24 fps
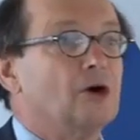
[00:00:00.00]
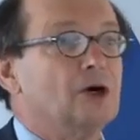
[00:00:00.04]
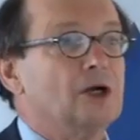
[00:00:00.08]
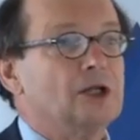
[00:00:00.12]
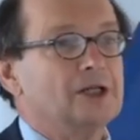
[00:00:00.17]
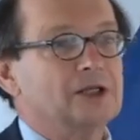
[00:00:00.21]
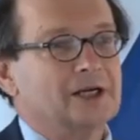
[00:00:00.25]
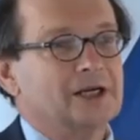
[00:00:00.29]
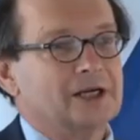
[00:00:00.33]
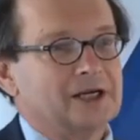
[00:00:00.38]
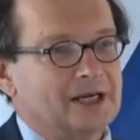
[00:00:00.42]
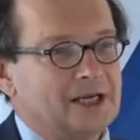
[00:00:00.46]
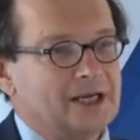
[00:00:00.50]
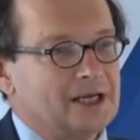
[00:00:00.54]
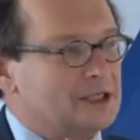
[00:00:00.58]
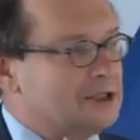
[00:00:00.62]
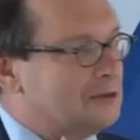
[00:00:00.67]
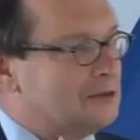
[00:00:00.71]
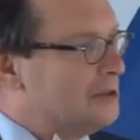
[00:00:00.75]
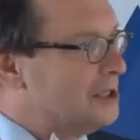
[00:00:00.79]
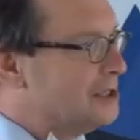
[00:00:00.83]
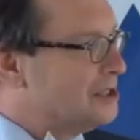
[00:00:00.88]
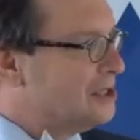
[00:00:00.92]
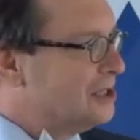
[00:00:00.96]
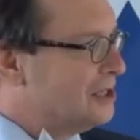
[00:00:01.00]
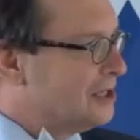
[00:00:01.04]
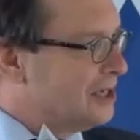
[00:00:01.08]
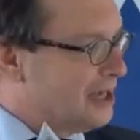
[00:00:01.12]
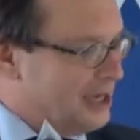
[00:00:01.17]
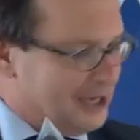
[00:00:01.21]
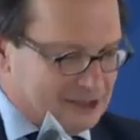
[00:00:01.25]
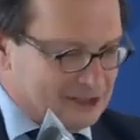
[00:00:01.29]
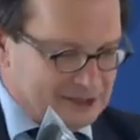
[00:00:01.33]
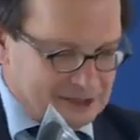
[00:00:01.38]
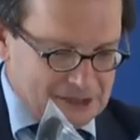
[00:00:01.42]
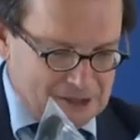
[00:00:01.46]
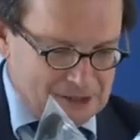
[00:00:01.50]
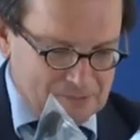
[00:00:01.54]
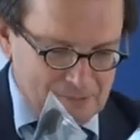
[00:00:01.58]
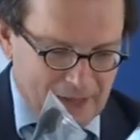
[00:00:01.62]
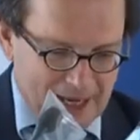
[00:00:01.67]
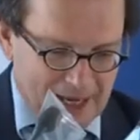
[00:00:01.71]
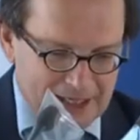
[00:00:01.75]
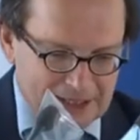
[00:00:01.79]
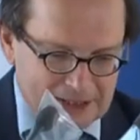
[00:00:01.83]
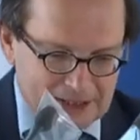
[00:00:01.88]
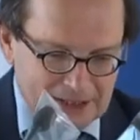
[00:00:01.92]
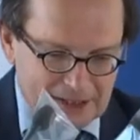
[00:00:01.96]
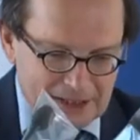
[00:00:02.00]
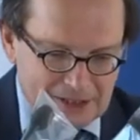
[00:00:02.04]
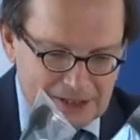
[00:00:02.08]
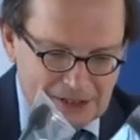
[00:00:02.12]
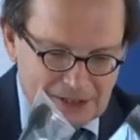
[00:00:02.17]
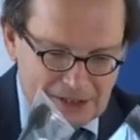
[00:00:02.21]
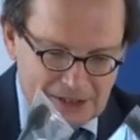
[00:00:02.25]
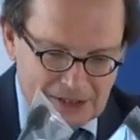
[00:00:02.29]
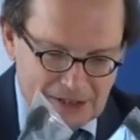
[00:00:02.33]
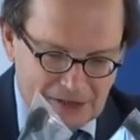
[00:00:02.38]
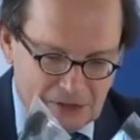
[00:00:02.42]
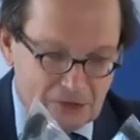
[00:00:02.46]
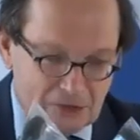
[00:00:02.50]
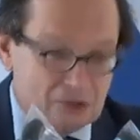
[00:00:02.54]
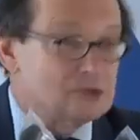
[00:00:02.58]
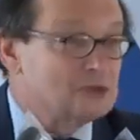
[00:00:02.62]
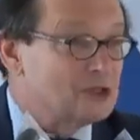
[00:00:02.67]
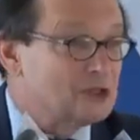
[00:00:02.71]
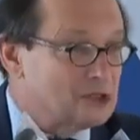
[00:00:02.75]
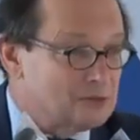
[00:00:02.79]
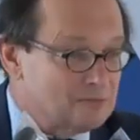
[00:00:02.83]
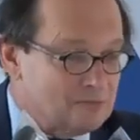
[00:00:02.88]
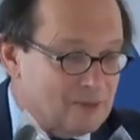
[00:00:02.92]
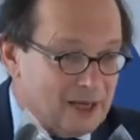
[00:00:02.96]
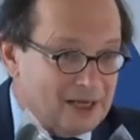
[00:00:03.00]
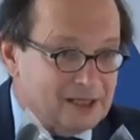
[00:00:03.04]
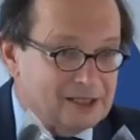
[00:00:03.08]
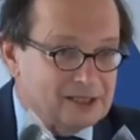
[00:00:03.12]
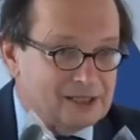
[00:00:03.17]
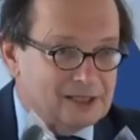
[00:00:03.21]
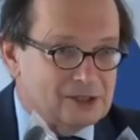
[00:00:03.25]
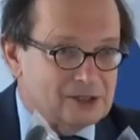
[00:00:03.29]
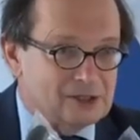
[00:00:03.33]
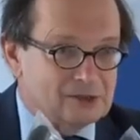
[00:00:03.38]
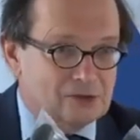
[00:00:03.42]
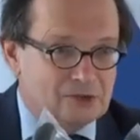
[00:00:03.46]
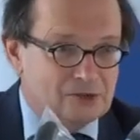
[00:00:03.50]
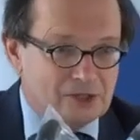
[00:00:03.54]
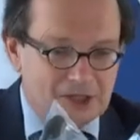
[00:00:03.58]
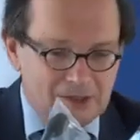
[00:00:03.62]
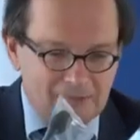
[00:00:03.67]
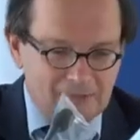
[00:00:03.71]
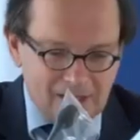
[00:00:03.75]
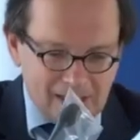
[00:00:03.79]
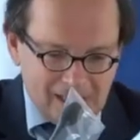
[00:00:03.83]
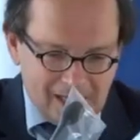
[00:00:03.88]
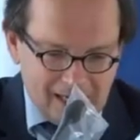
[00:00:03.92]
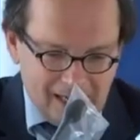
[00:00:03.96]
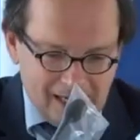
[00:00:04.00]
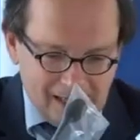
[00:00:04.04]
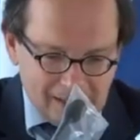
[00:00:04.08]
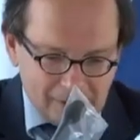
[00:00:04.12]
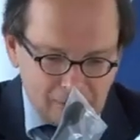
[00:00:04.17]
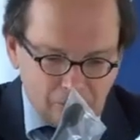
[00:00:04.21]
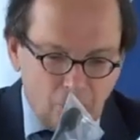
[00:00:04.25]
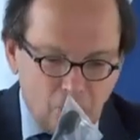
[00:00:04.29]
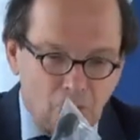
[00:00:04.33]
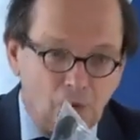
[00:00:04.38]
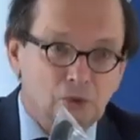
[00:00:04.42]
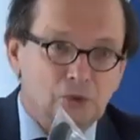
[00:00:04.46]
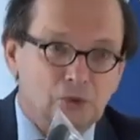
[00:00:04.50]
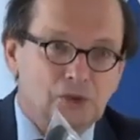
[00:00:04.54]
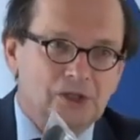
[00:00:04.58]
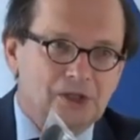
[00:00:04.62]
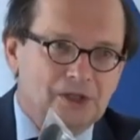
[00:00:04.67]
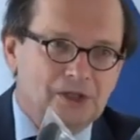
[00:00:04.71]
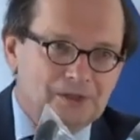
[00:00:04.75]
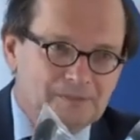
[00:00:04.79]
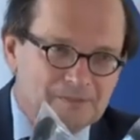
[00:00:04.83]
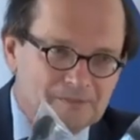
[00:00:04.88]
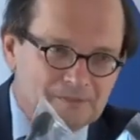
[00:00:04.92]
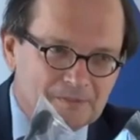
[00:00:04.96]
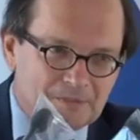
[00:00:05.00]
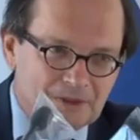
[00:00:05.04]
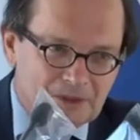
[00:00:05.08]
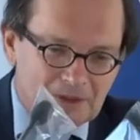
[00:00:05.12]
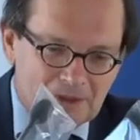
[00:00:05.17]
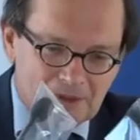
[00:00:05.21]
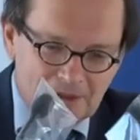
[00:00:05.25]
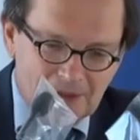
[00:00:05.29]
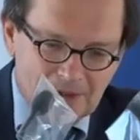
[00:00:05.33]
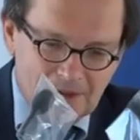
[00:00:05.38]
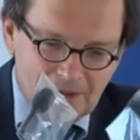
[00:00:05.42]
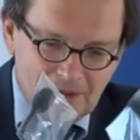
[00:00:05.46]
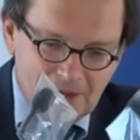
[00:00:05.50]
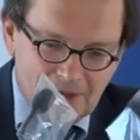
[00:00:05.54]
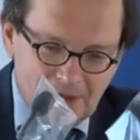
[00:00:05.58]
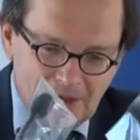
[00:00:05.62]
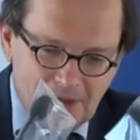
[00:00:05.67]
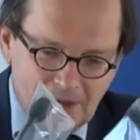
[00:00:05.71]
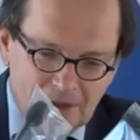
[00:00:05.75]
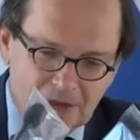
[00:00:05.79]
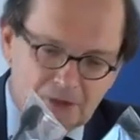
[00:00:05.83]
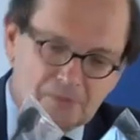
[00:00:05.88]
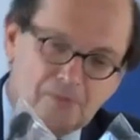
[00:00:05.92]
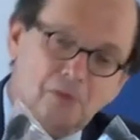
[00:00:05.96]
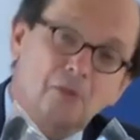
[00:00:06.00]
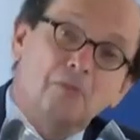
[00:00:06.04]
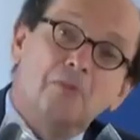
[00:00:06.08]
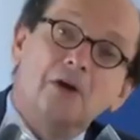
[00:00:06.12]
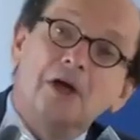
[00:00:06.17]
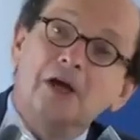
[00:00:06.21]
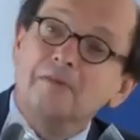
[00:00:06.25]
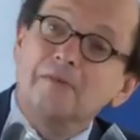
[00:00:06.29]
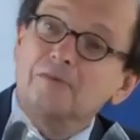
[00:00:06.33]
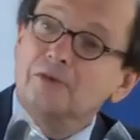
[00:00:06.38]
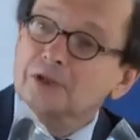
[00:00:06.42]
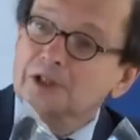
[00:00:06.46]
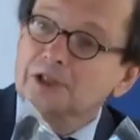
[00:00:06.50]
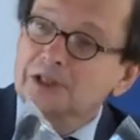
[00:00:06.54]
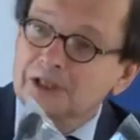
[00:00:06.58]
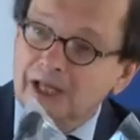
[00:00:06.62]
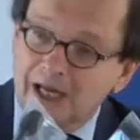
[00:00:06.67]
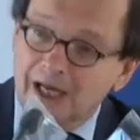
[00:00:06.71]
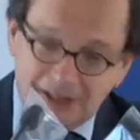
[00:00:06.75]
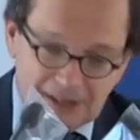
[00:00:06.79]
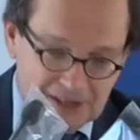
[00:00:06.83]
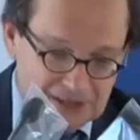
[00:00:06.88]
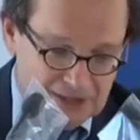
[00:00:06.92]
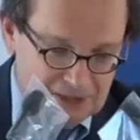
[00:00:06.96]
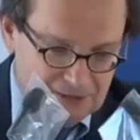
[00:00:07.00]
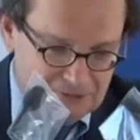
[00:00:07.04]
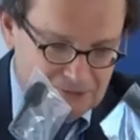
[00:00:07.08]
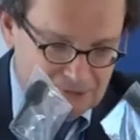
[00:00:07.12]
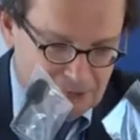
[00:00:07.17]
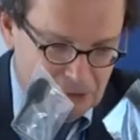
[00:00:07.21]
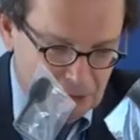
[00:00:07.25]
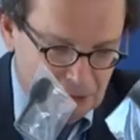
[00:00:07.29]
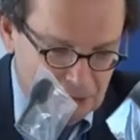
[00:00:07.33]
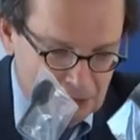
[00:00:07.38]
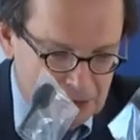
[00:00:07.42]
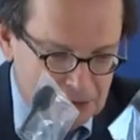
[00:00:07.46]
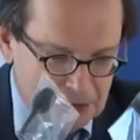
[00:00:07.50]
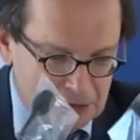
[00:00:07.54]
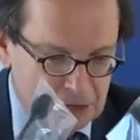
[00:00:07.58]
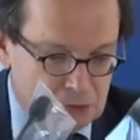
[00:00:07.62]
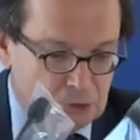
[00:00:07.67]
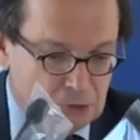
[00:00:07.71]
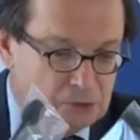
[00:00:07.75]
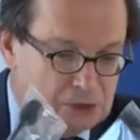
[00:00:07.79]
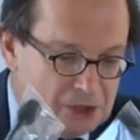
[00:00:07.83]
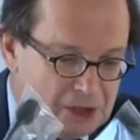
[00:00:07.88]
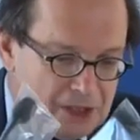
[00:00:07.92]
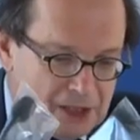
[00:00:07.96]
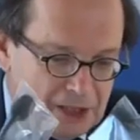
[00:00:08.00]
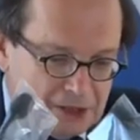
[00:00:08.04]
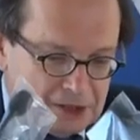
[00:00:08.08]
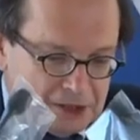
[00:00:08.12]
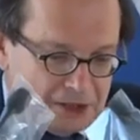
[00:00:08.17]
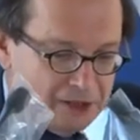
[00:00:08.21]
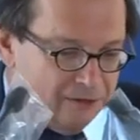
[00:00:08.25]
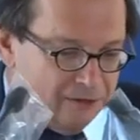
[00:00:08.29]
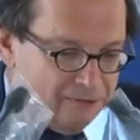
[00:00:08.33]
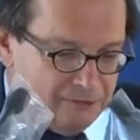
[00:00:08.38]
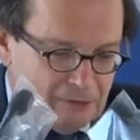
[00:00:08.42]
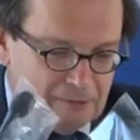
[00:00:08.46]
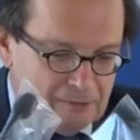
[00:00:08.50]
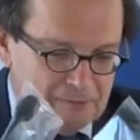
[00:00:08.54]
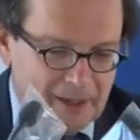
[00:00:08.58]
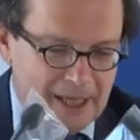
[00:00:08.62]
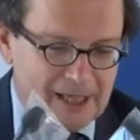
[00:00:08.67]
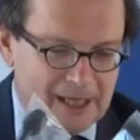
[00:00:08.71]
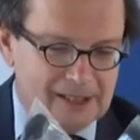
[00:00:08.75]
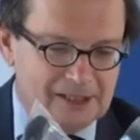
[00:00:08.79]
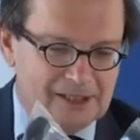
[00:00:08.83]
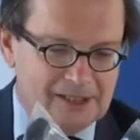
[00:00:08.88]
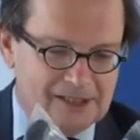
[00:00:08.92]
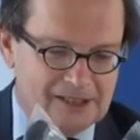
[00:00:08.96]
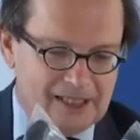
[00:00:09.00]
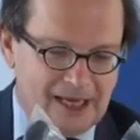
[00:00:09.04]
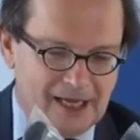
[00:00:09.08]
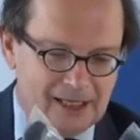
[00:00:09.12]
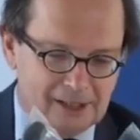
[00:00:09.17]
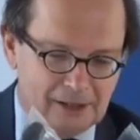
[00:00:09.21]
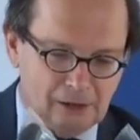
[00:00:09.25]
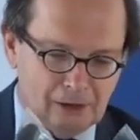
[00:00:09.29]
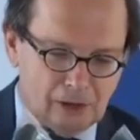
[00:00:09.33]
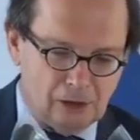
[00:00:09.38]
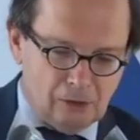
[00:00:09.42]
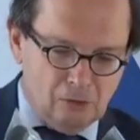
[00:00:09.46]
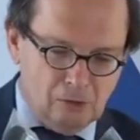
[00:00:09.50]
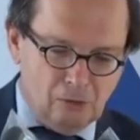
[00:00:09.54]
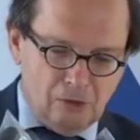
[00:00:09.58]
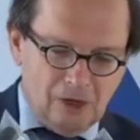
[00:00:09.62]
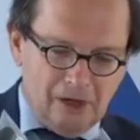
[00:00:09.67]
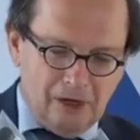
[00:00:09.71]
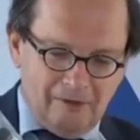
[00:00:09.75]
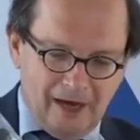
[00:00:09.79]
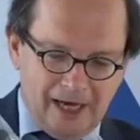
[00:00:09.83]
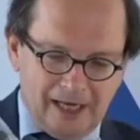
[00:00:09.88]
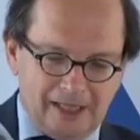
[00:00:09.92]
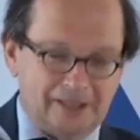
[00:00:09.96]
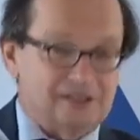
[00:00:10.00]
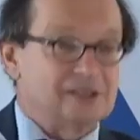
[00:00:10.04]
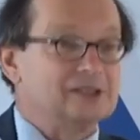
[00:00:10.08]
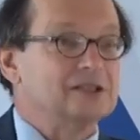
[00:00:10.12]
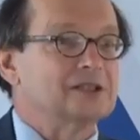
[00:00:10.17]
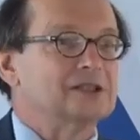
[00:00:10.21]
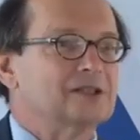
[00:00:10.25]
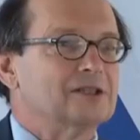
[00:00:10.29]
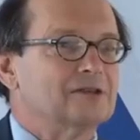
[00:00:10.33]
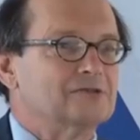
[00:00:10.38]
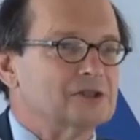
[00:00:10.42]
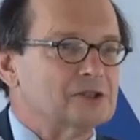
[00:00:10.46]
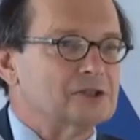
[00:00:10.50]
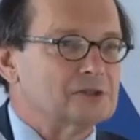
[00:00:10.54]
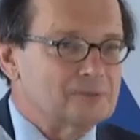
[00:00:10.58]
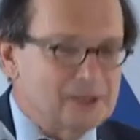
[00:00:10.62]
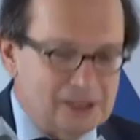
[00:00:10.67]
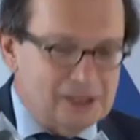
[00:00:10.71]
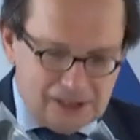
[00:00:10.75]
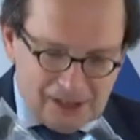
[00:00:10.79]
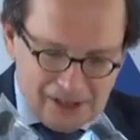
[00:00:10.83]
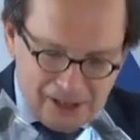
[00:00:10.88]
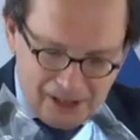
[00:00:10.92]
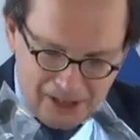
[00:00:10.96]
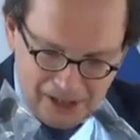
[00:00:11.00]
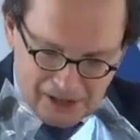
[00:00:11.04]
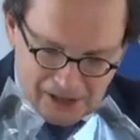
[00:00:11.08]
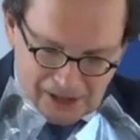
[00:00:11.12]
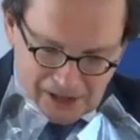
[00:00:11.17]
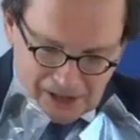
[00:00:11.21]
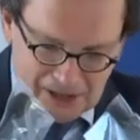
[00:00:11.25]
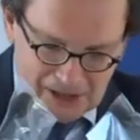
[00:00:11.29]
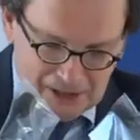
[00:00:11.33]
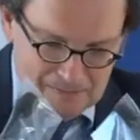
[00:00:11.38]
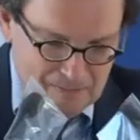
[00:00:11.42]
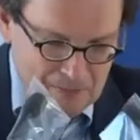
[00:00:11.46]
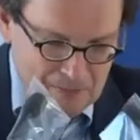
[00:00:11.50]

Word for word: der Rechtmäßigkeit des Beitritts, des österreichischen Beitritts zur EMAK drohte. Das Problem wurde dann in der Folge judikativ von beiden Seiten klugerweise nicht auf die Spitze getrieben